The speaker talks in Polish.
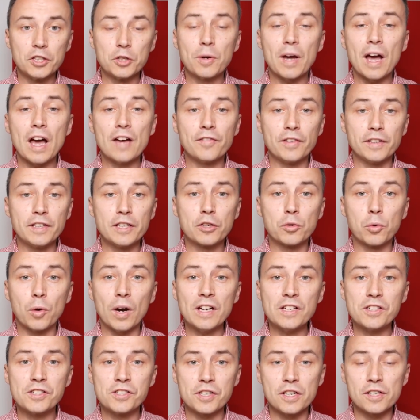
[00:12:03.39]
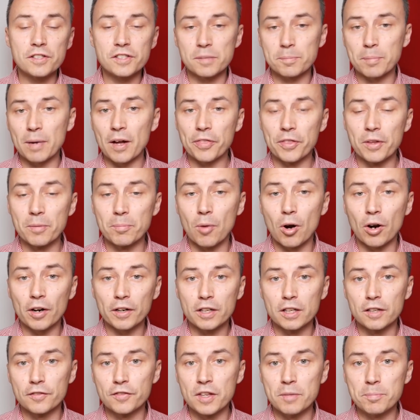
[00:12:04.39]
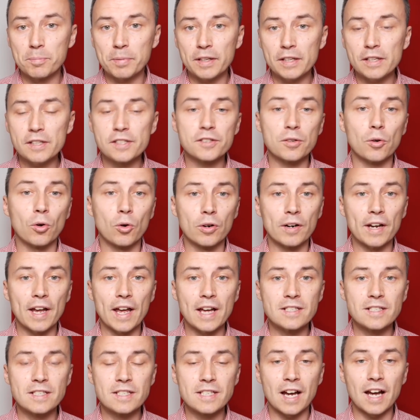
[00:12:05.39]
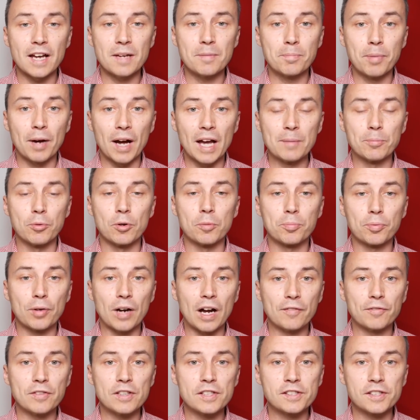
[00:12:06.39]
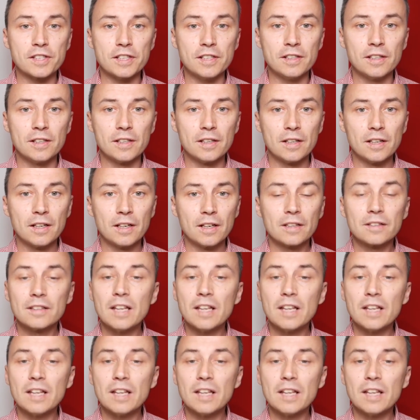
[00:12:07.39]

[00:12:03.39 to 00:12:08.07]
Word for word: Czy masz jakieś pytania odnośnie znamienia bestii lub proroctwa czasów końca?